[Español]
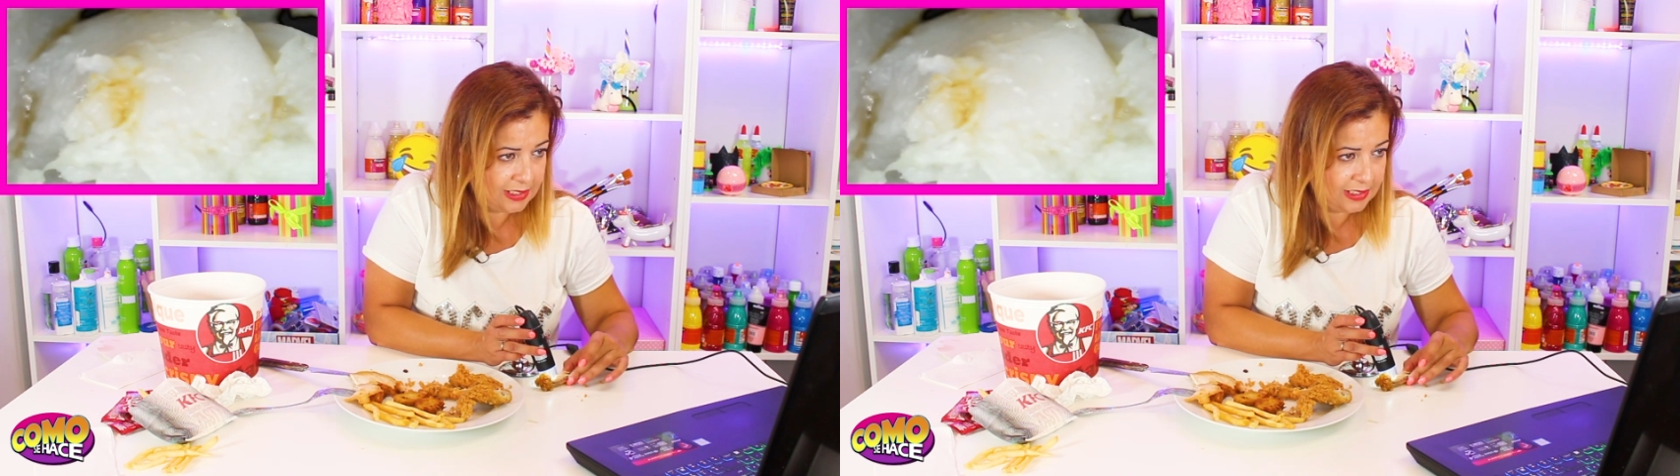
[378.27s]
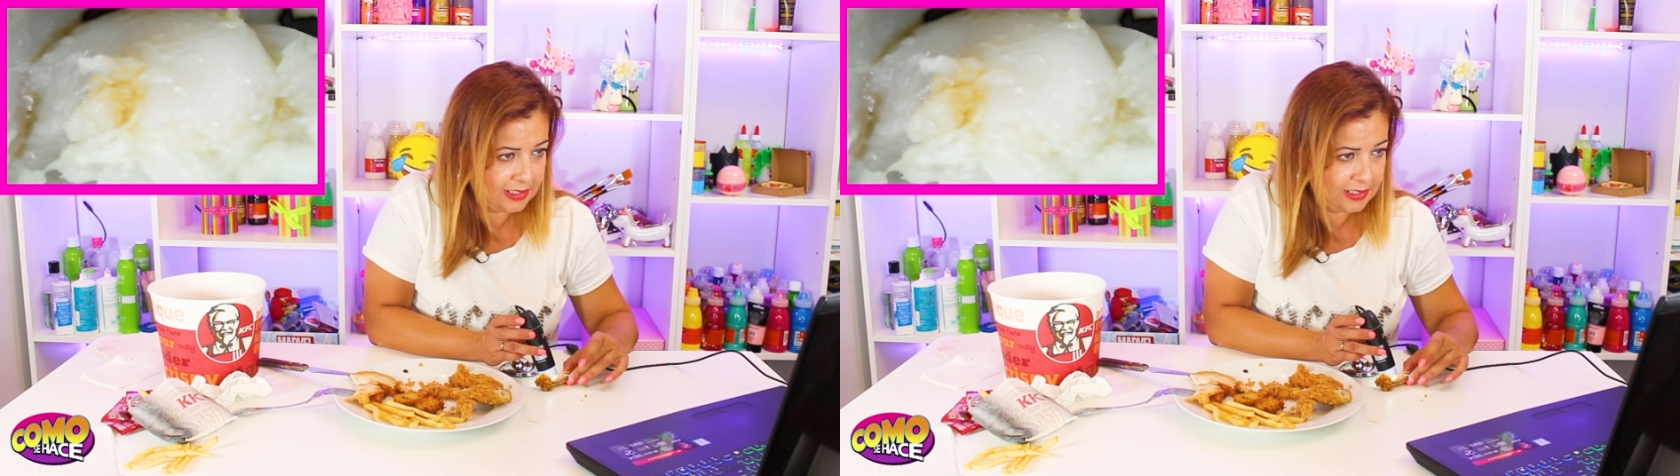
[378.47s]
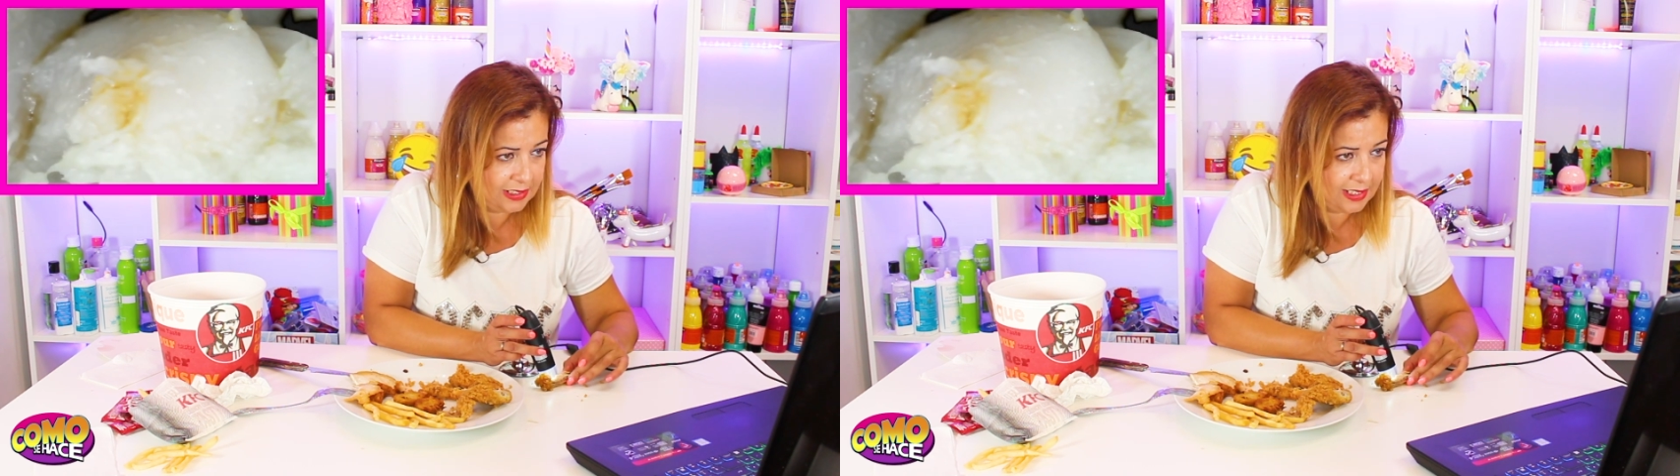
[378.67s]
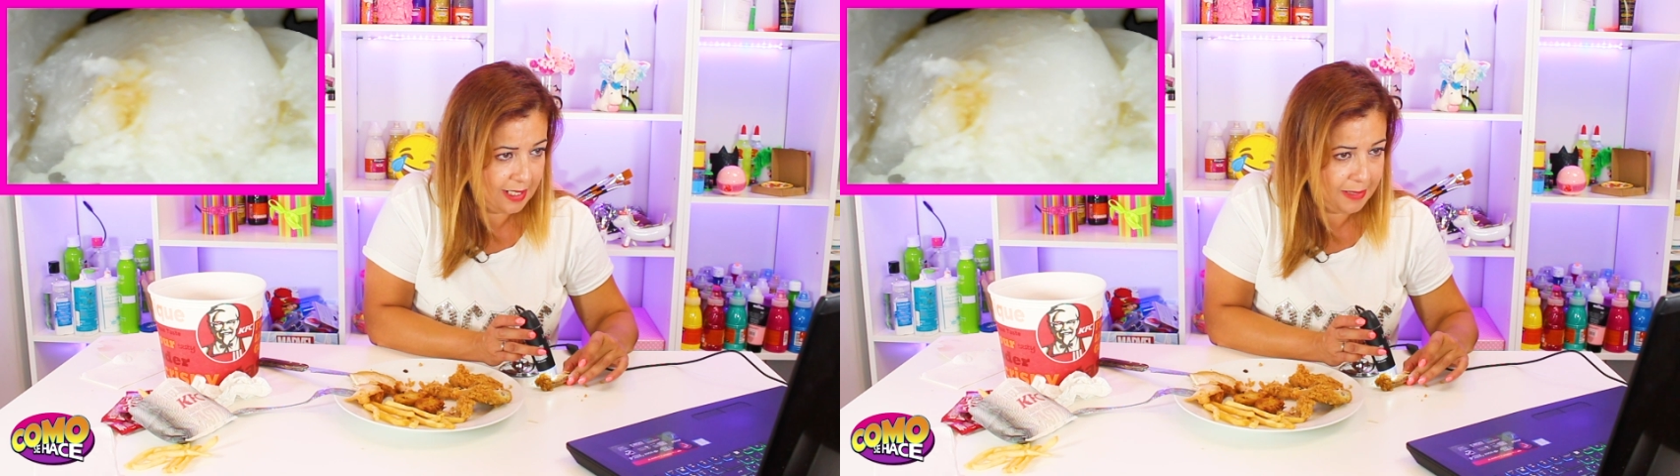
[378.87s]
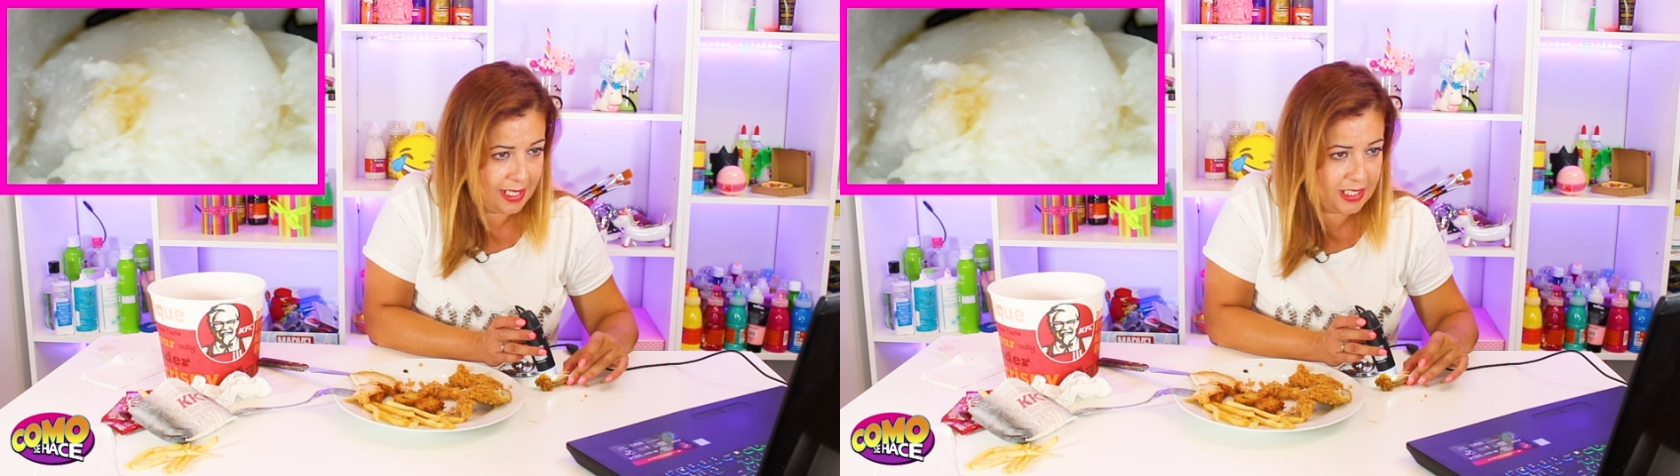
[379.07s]
Eh.
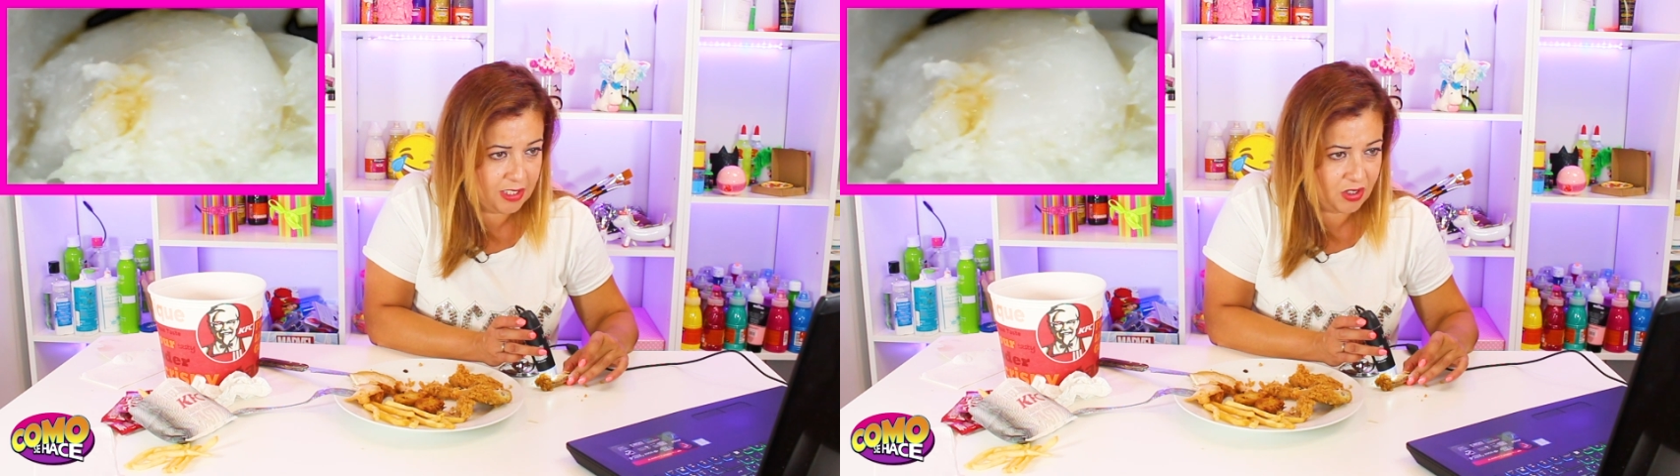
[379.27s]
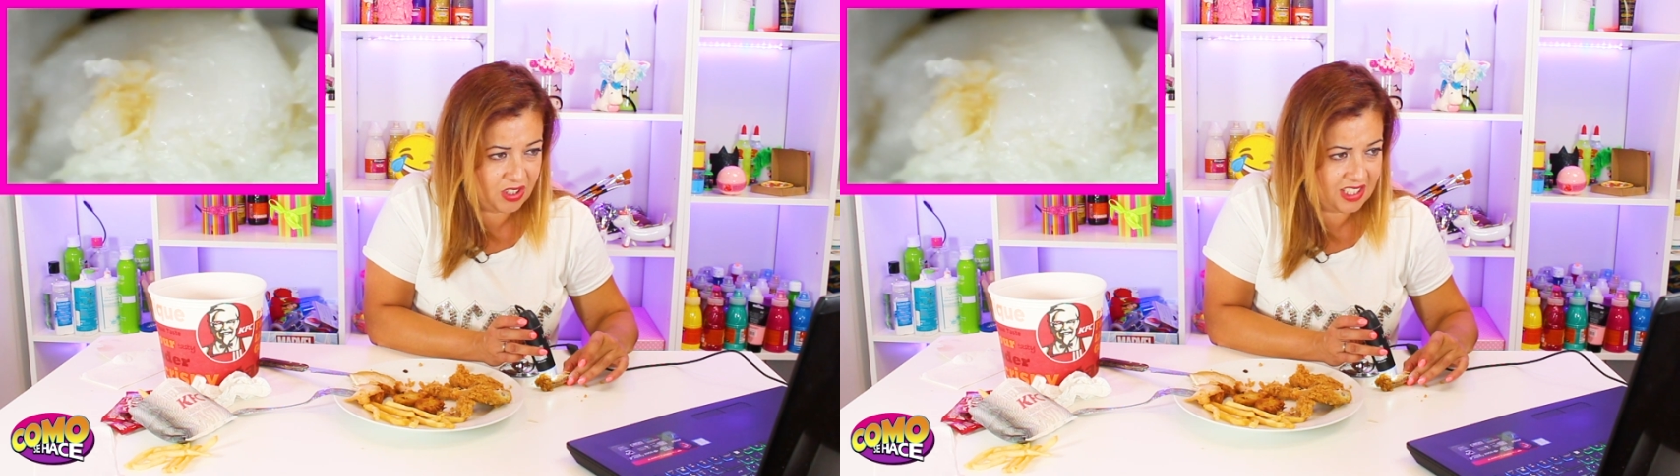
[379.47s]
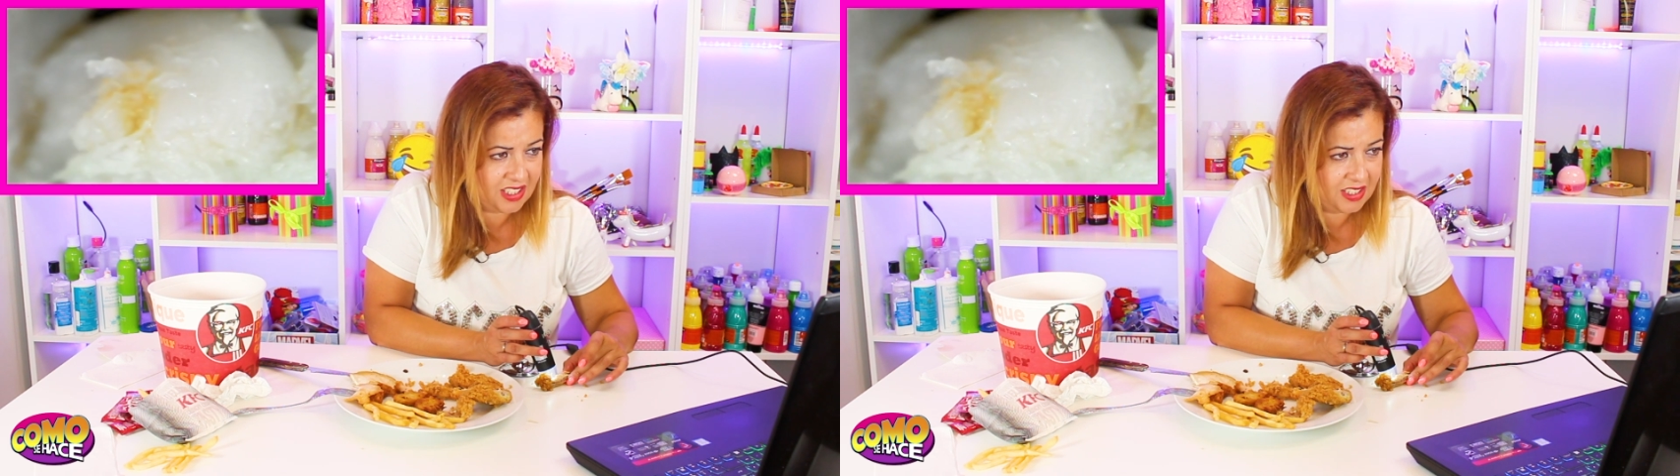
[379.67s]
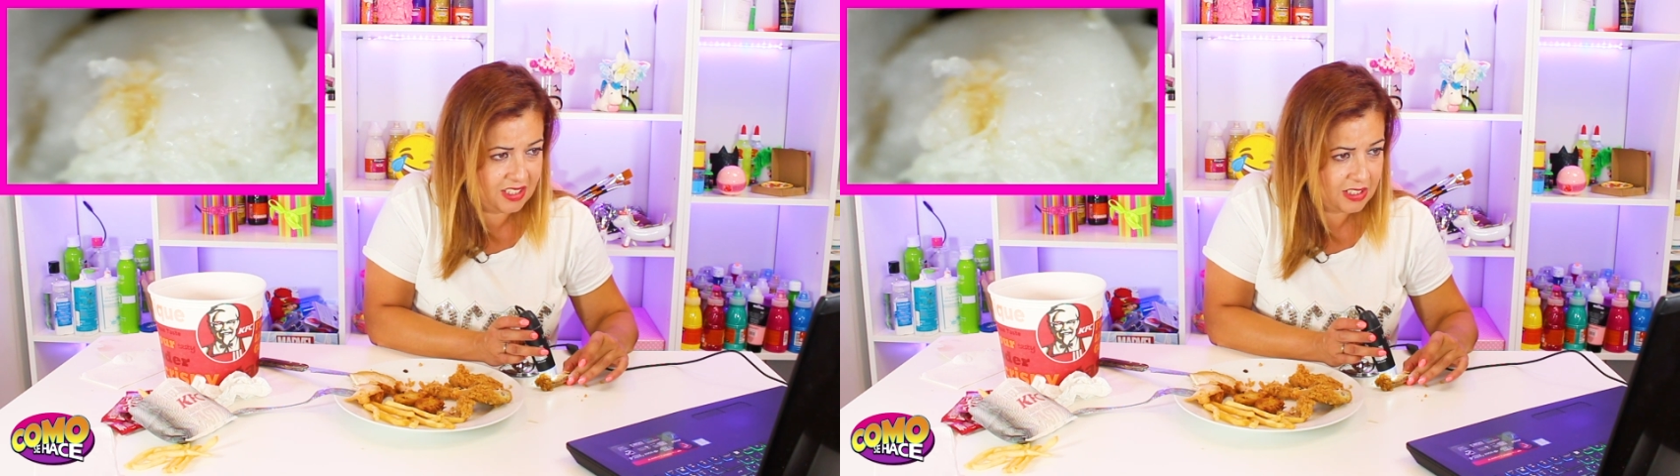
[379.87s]
qué blanquito, ¿eh?